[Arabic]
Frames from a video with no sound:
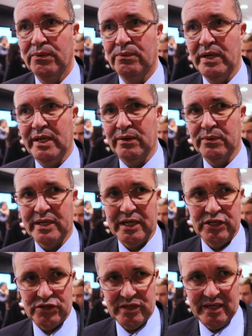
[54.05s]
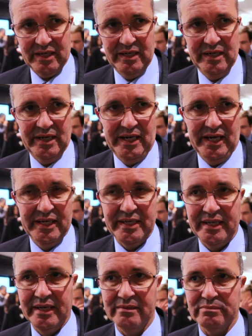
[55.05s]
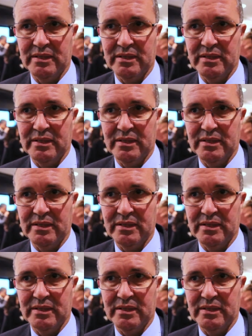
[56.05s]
واللي هو كيشتغل حاليا